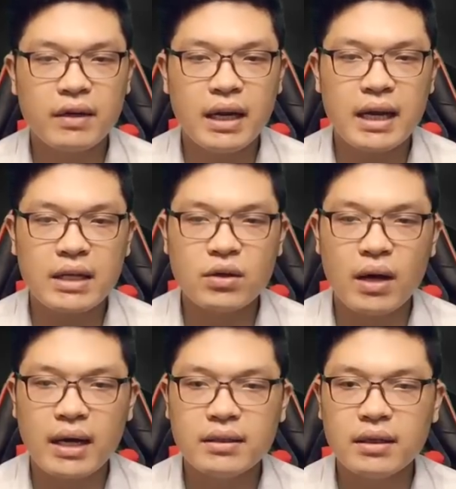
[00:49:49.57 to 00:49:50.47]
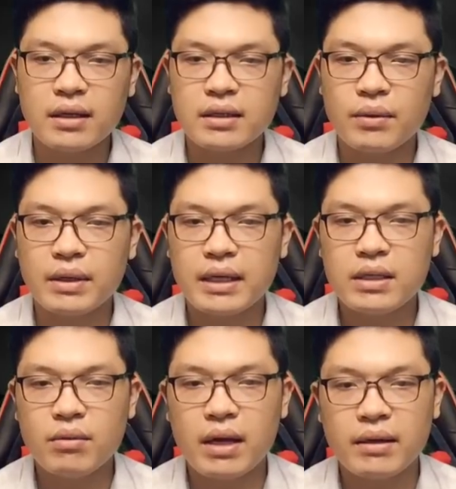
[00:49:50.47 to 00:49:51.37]
Vẫn là để cho hắn ở sau khi
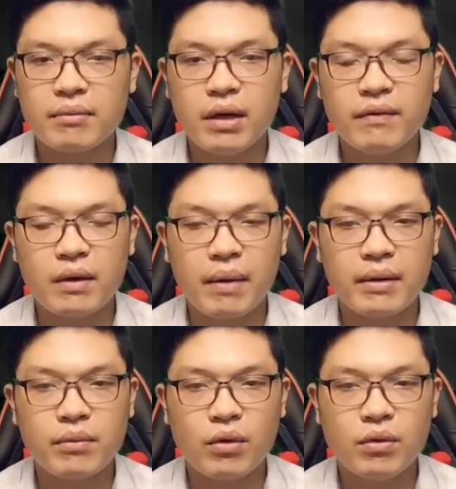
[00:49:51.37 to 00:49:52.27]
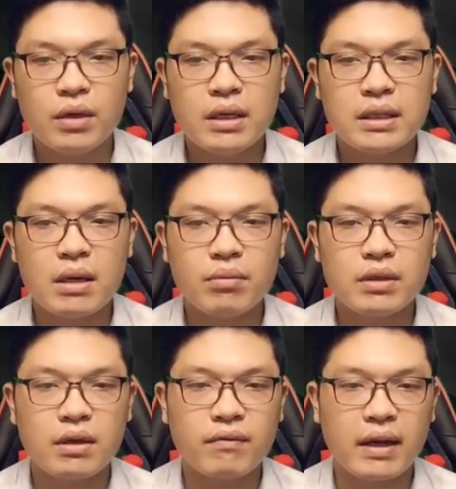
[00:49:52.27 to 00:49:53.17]
chiếu lệnh mới vừa ban bố,
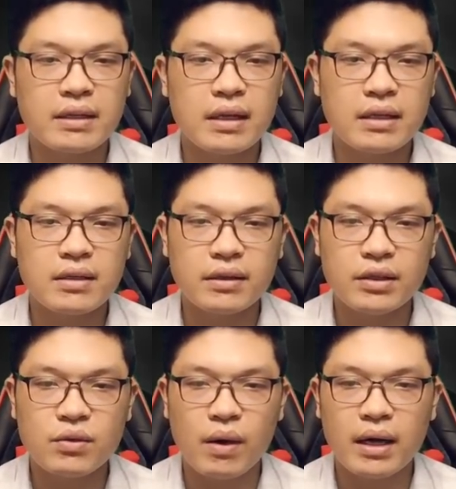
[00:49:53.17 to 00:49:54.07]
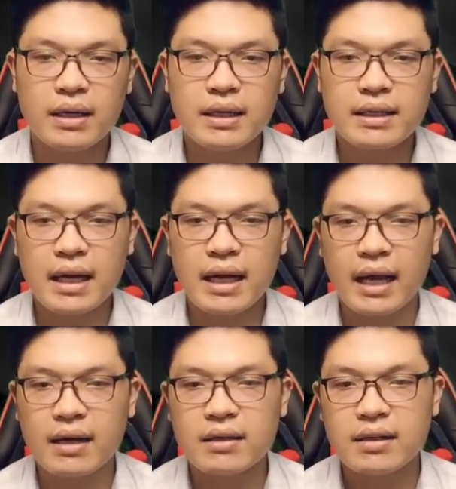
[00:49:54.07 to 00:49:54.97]
sống trong vạn dân chửi rủa, căng
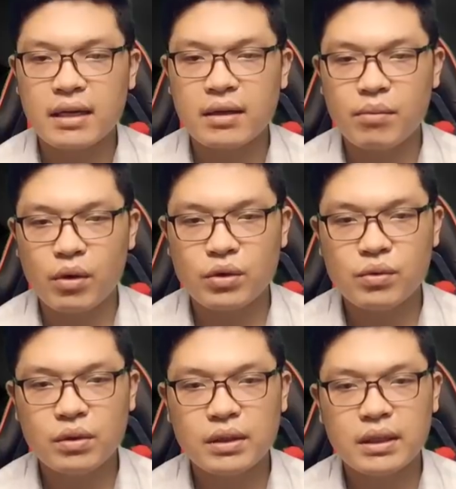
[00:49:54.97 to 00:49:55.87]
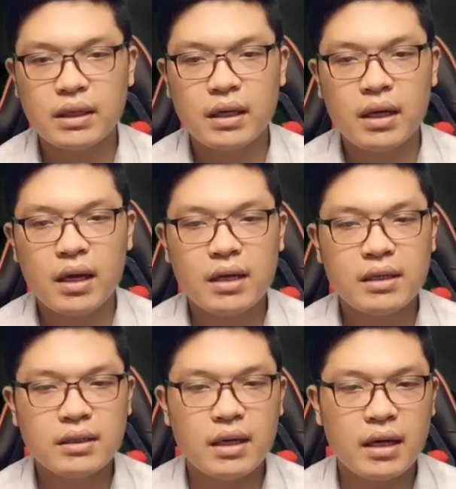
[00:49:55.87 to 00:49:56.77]
hạ cơn giận hơn một chút.
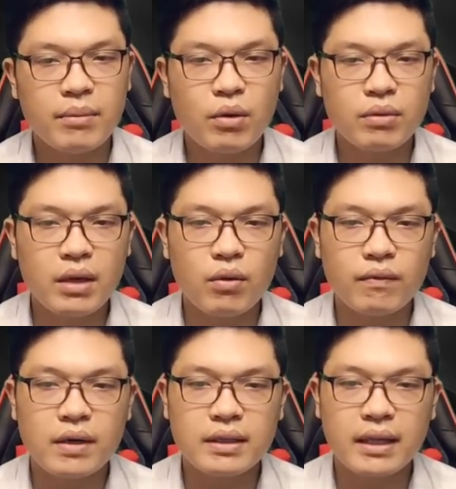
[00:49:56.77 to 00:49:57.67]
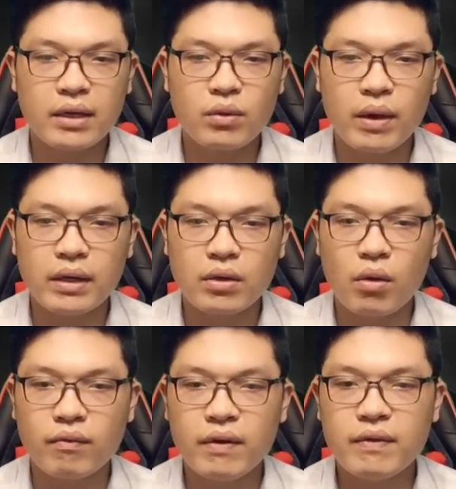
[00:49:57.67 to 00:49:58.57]
Lần này mục đích của Vương Thanh Tuyền
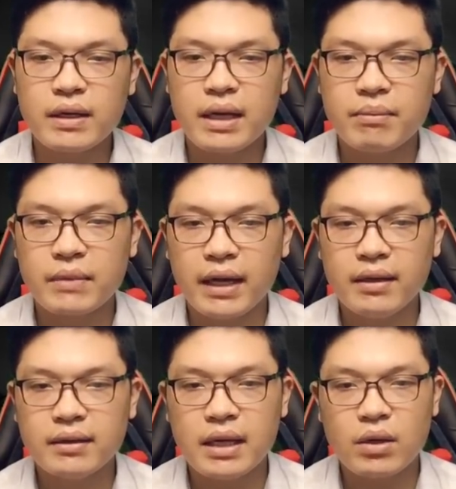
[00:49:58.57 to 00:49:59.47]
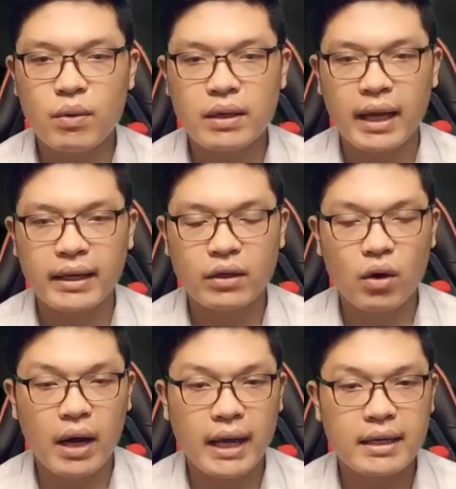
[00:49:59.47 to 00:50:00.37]
cùng với Vương Kim Thánh đi quận thành
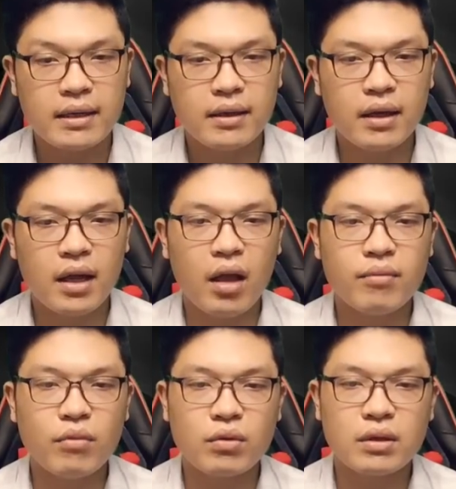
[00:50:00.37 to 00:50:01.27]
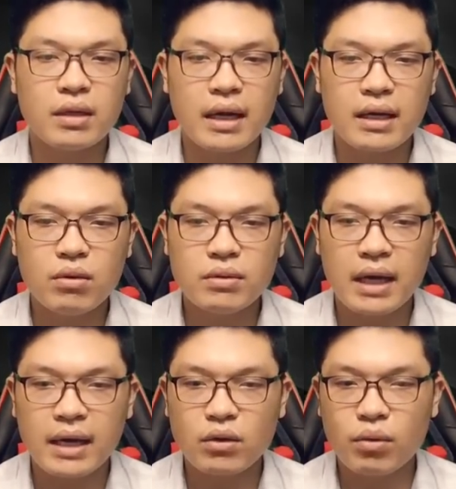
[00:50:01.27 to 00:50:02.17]
có hai. Một là cứu
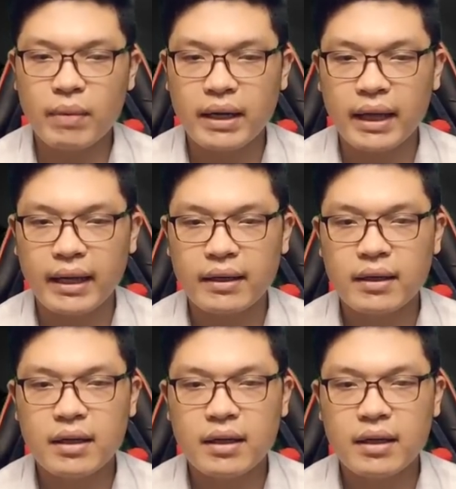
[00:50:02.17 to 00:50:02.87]
ra Tôn Bàn Thạch.